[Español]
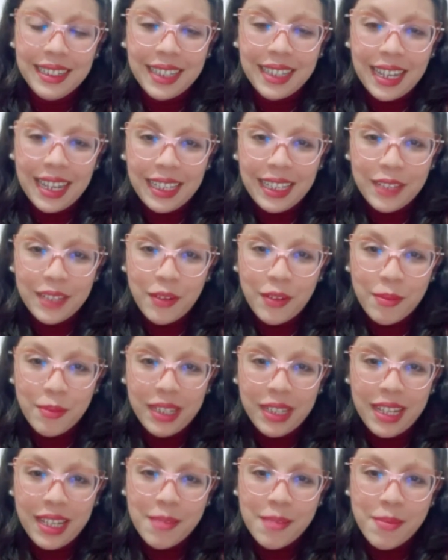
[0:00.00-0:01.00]
Querida
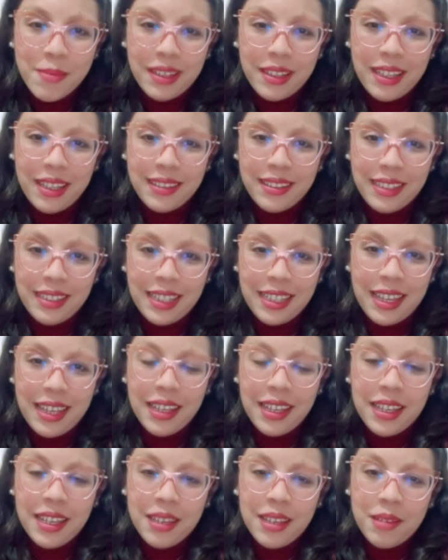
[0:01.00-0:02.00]
familia independentina,
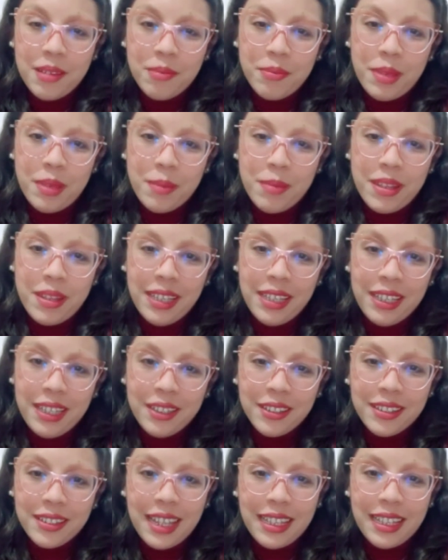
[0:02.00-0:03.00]

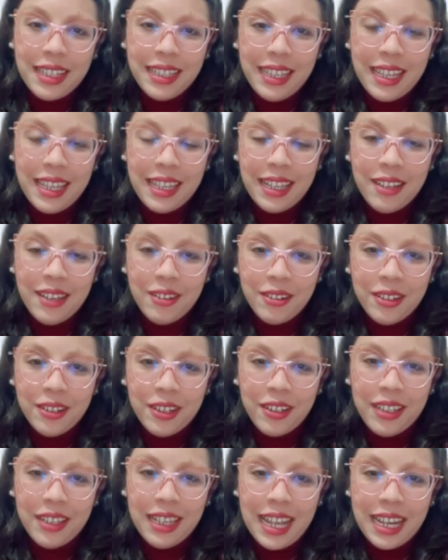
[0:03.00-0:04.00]
bienvenidos al Día de
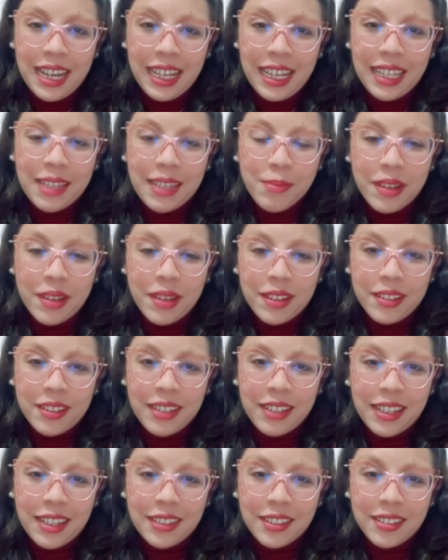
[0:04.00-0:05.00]
Logro del Área de
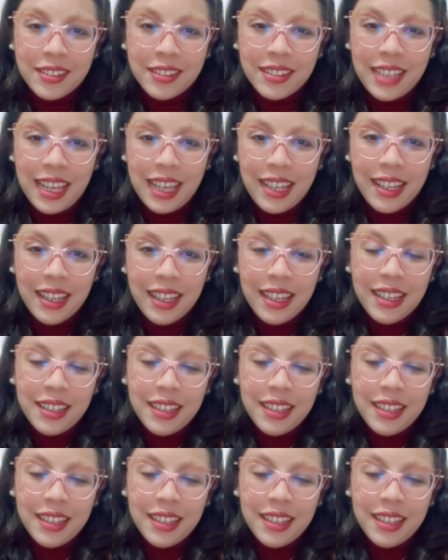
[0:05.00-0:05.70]
Personal Social